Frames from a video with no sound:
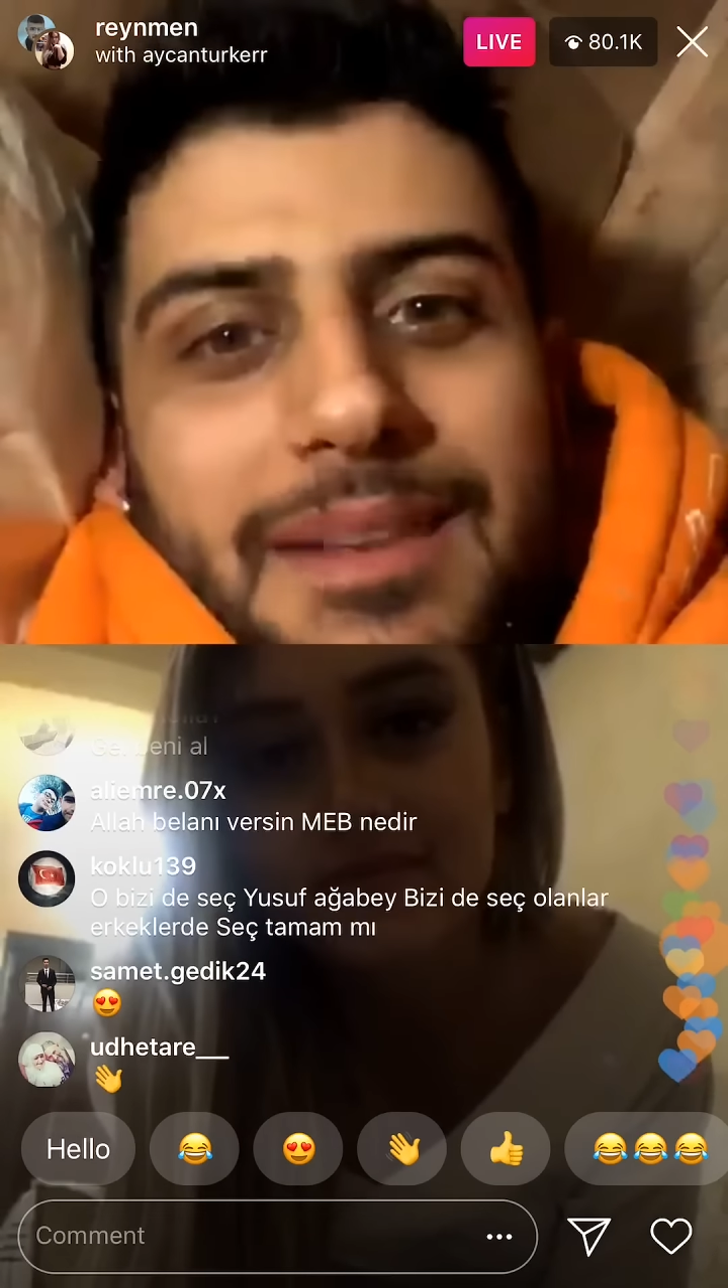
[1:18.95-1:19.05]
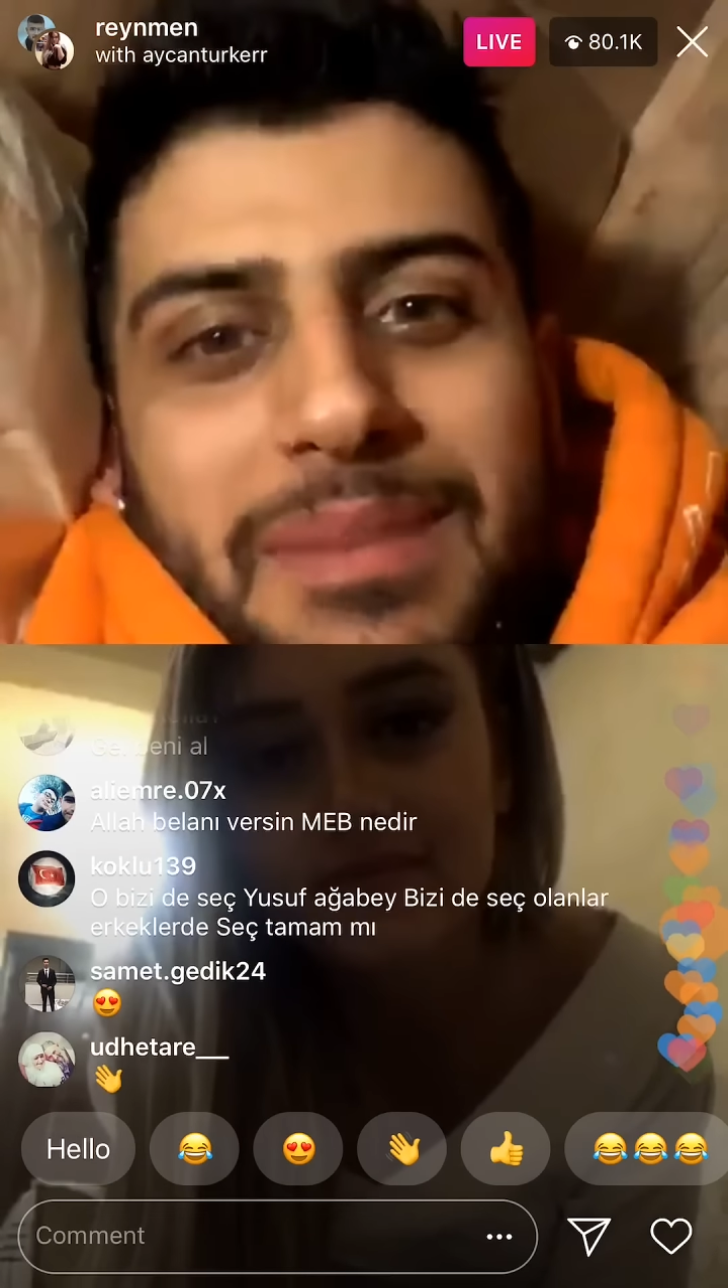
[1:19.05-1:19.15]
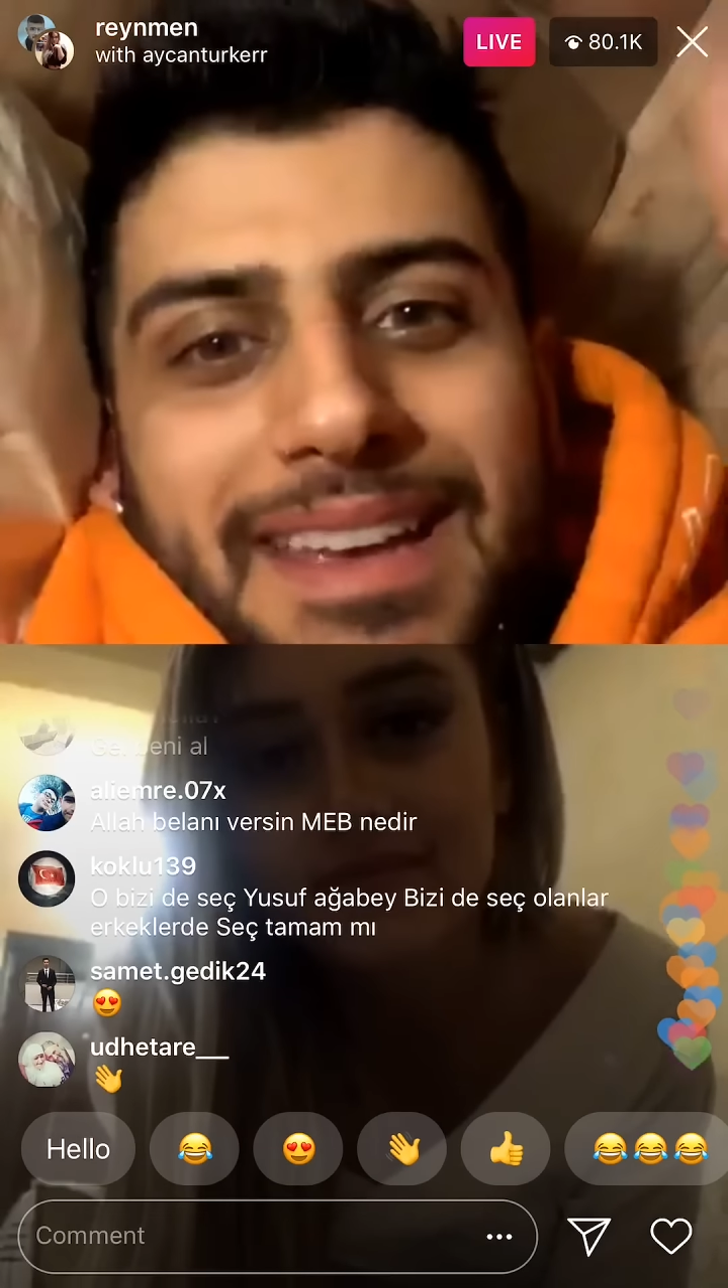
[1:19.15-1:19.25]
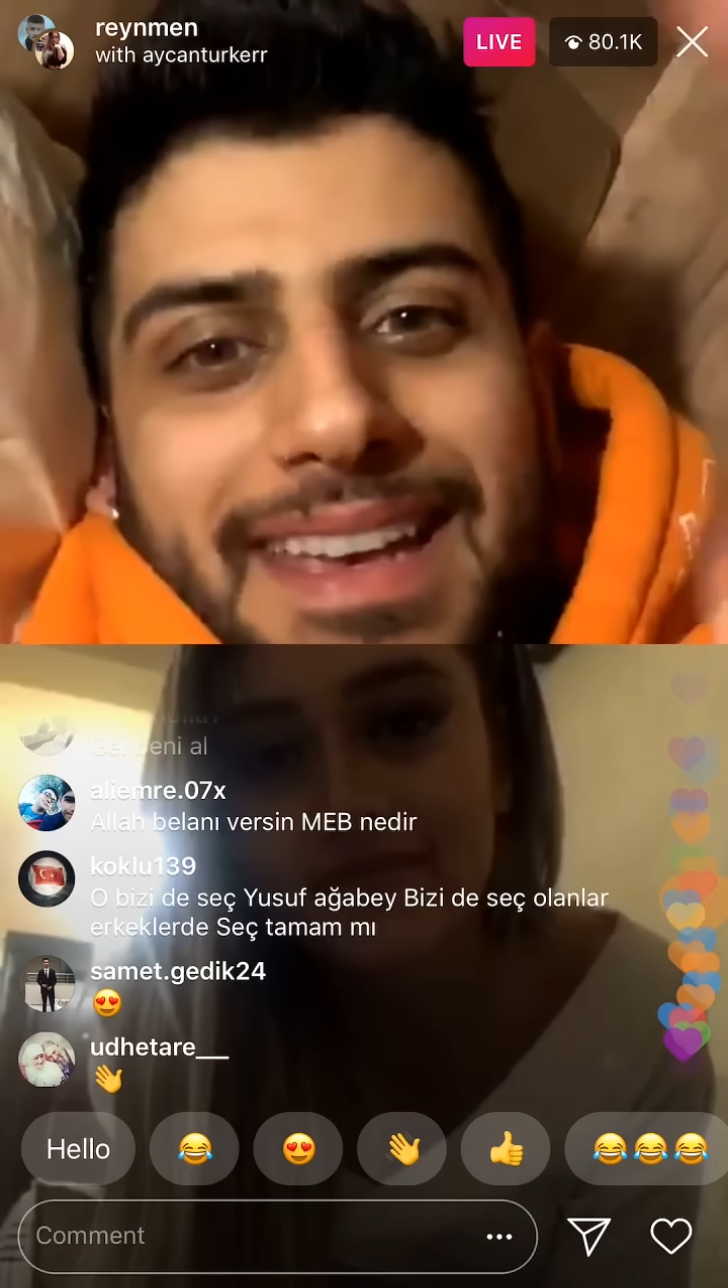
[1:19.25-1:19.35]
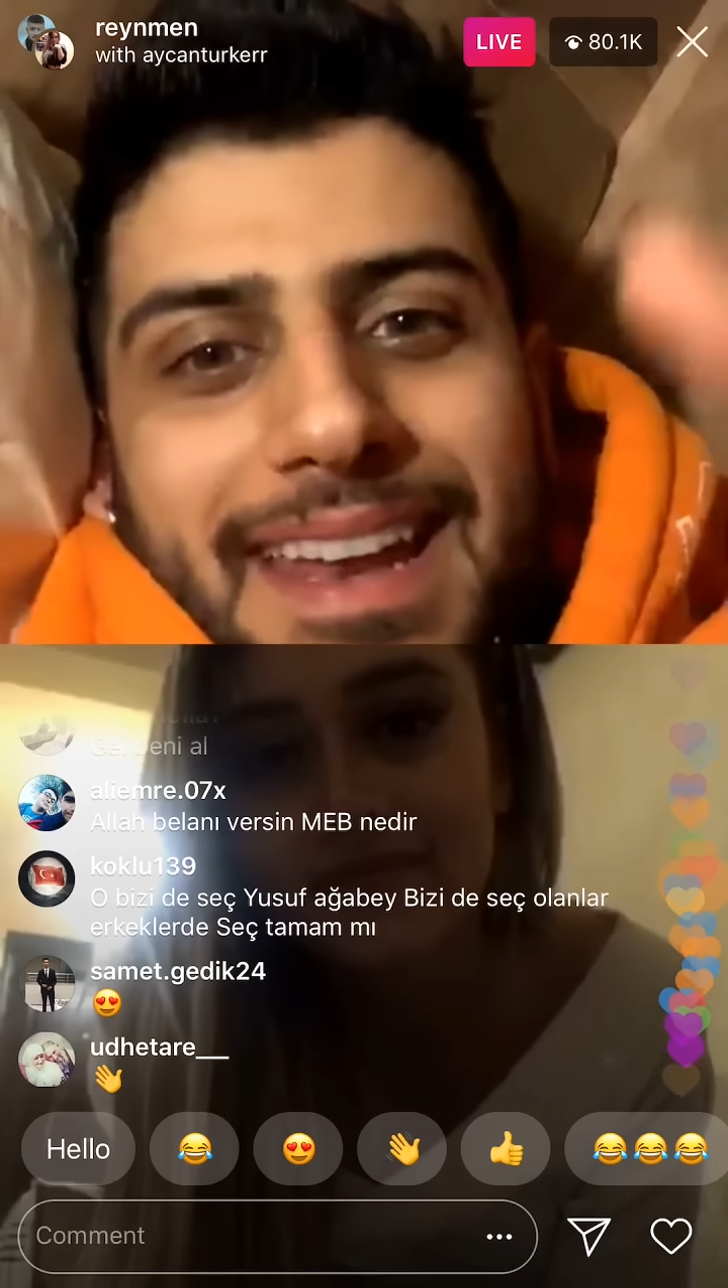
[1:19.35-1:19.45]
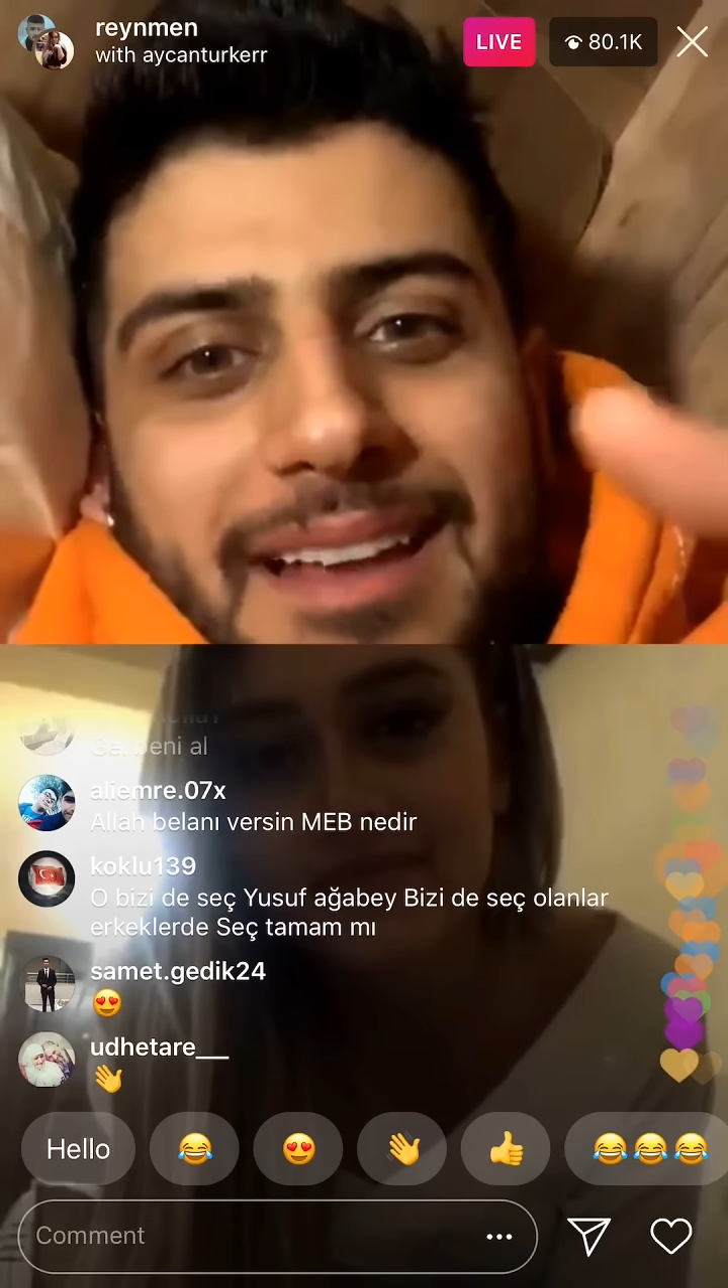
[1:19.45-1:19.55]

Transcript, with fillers: Ben genel